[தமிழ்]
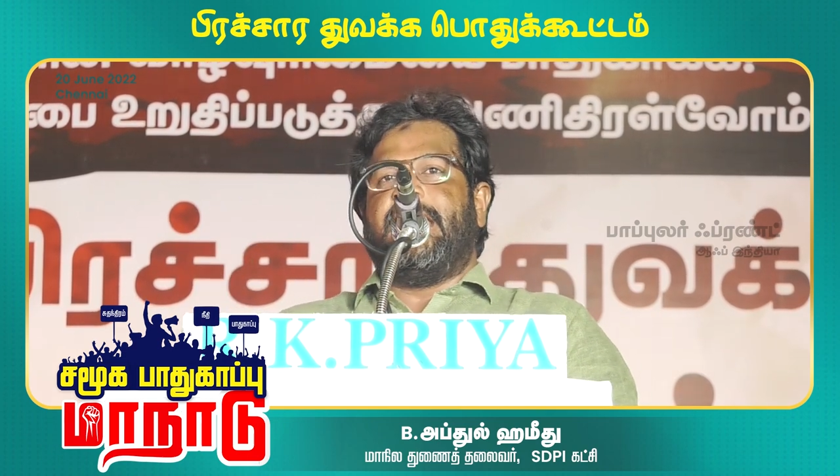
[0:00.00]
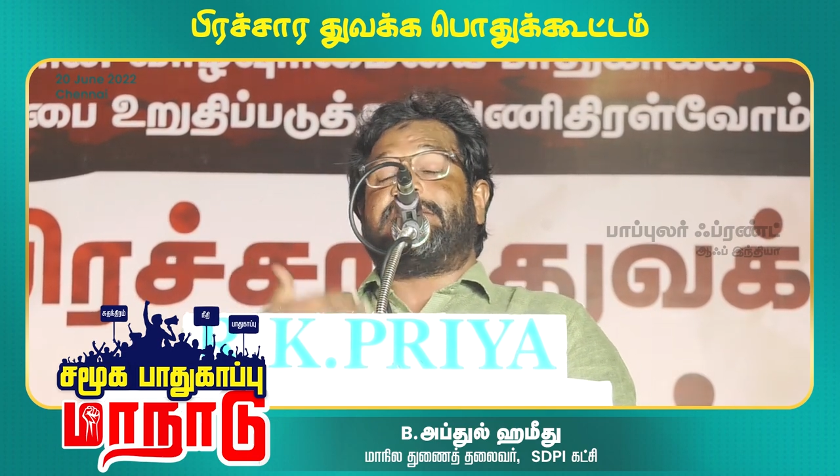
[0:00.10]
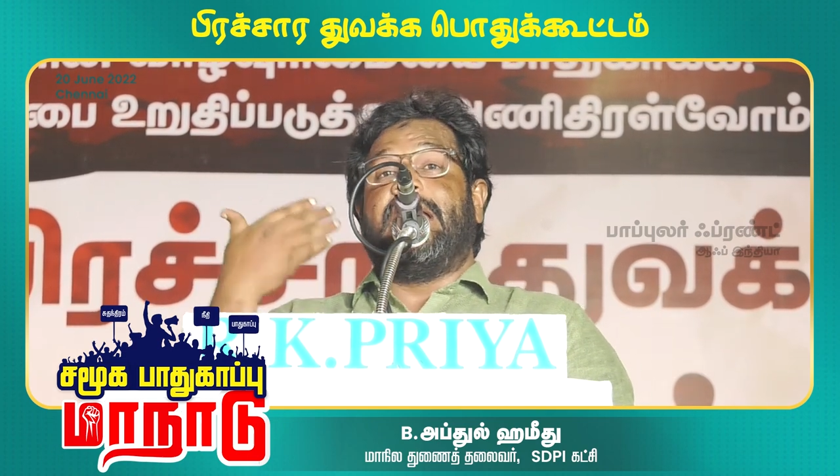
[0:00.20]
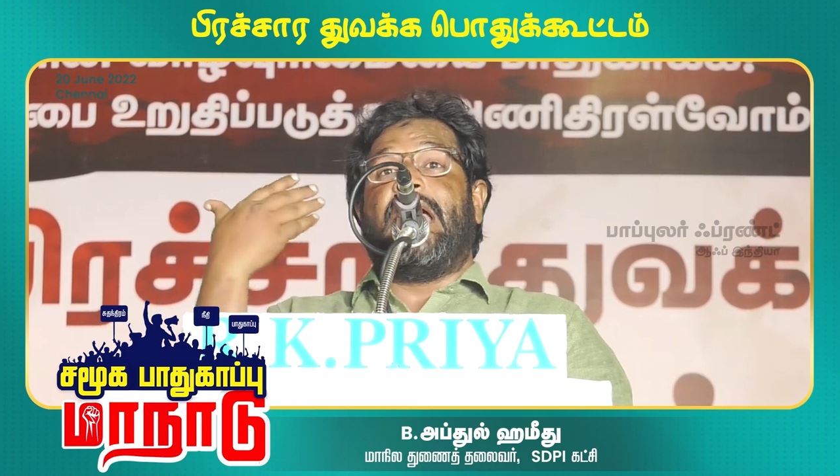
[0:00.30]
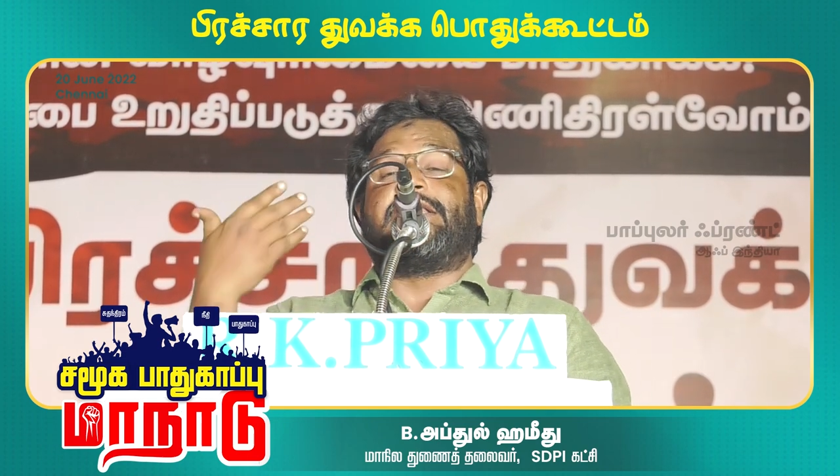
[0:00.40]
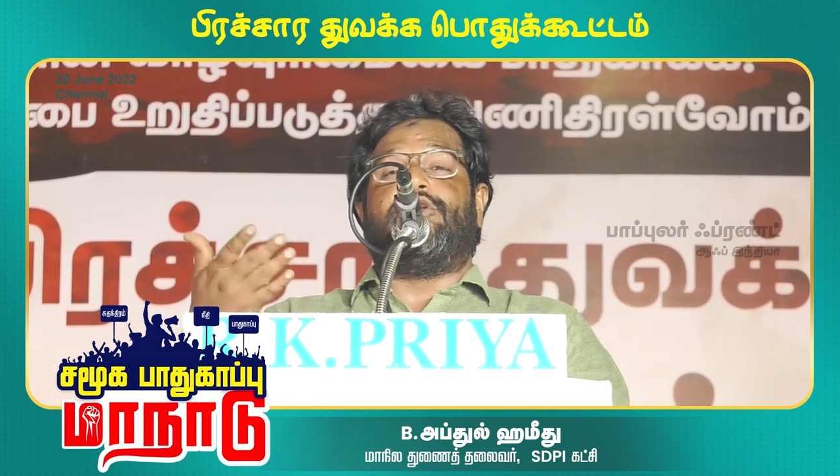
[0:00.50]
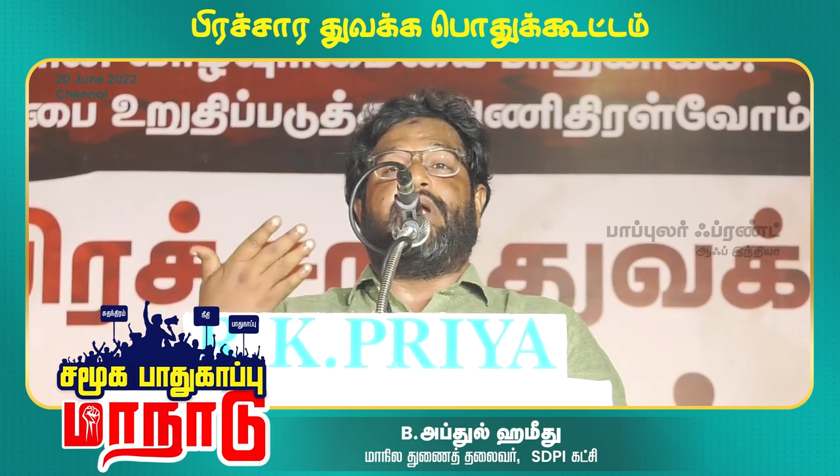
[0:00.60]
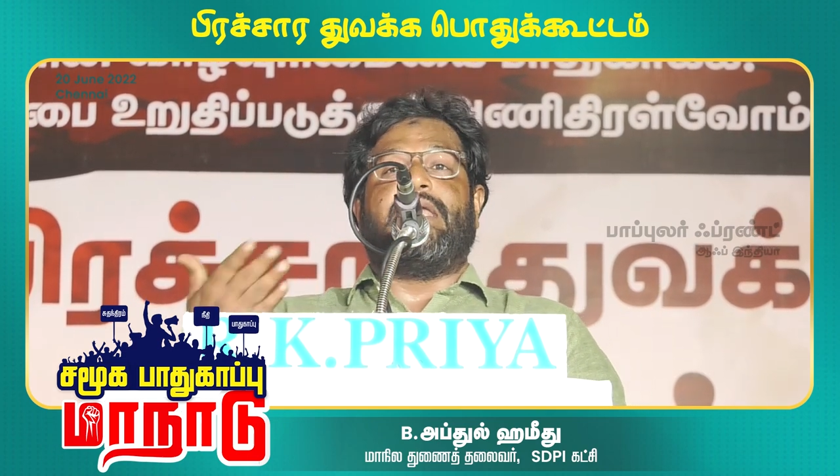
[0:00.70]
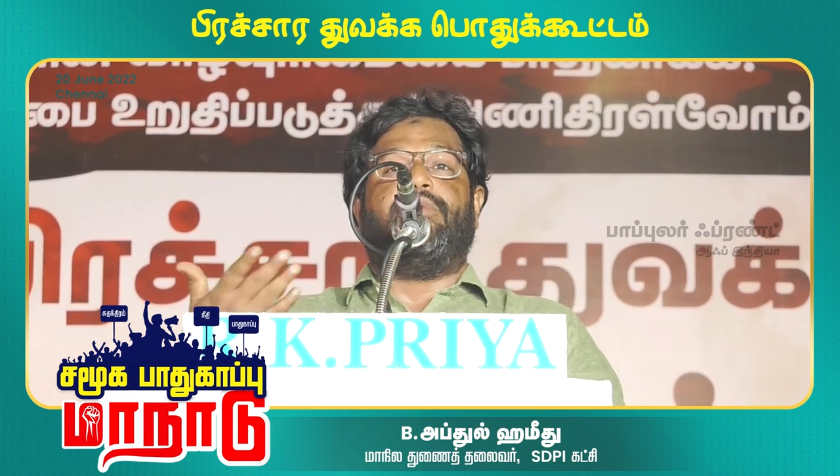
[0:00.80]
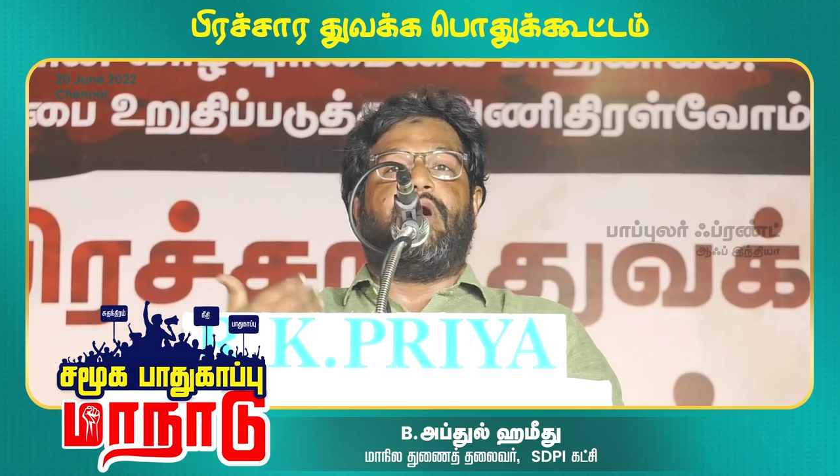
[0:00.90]

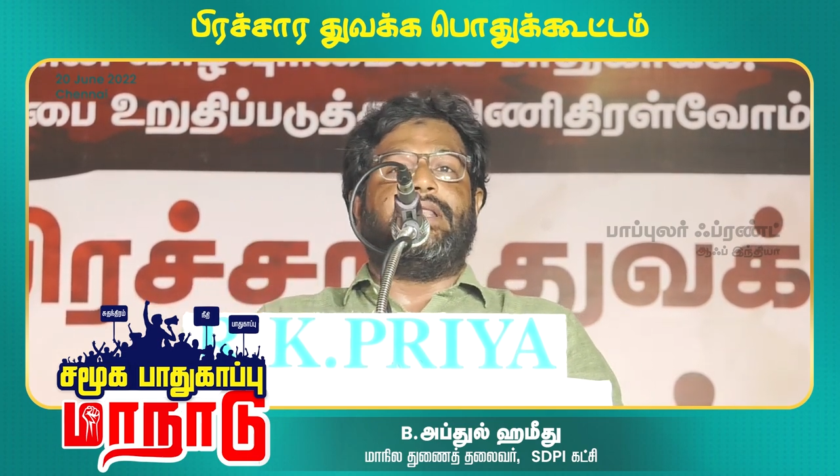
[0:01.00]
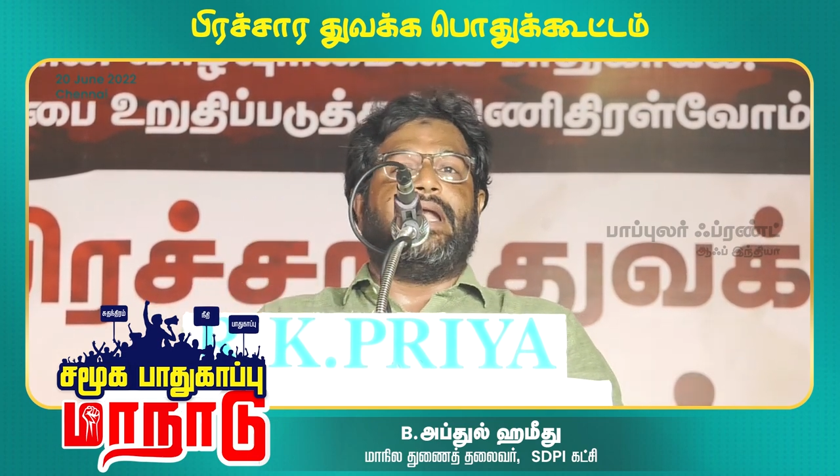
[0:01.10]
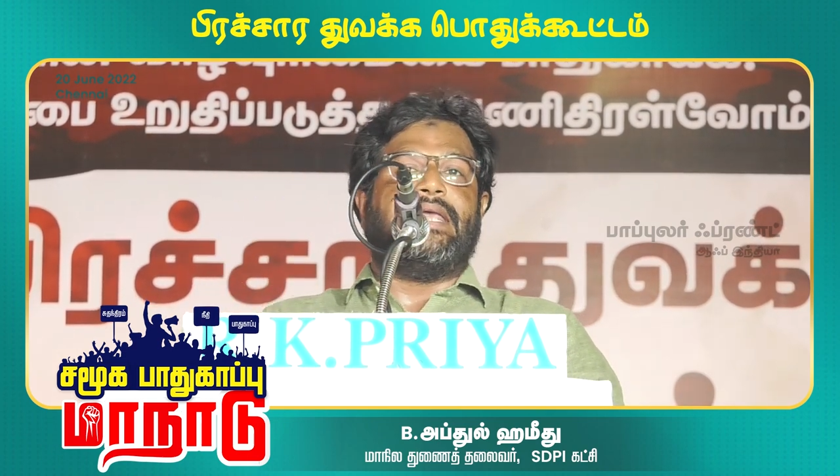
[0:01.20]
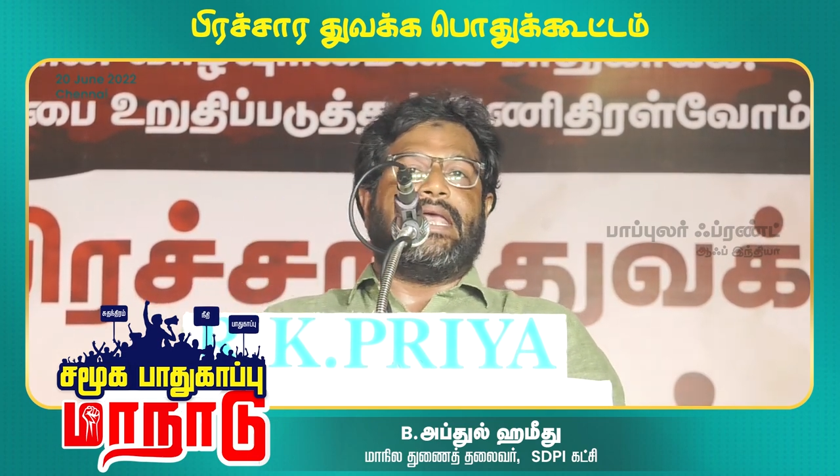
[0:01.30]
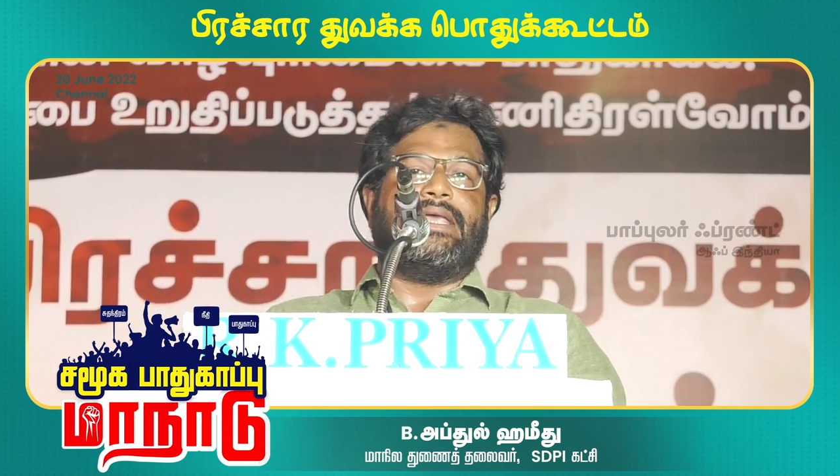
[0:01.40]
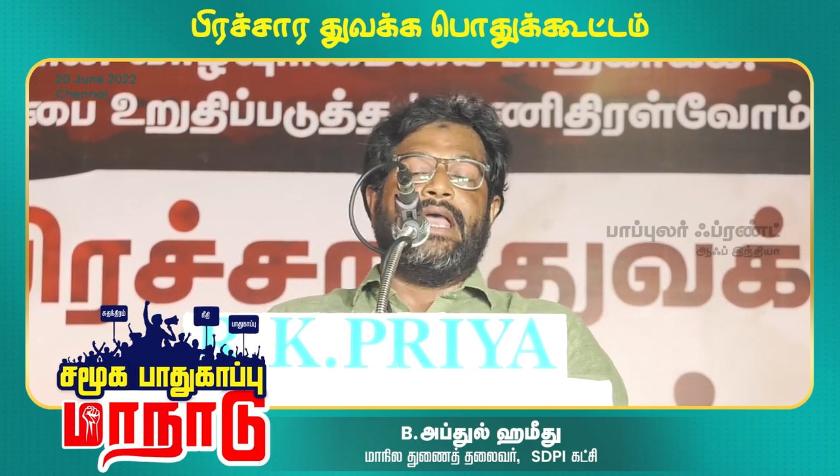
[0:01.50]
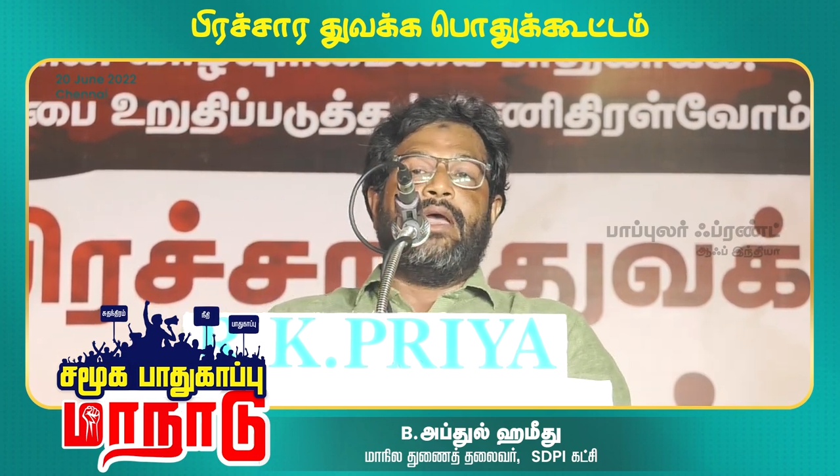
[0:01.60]
இஸ்லாத்தினுடைய போதனையை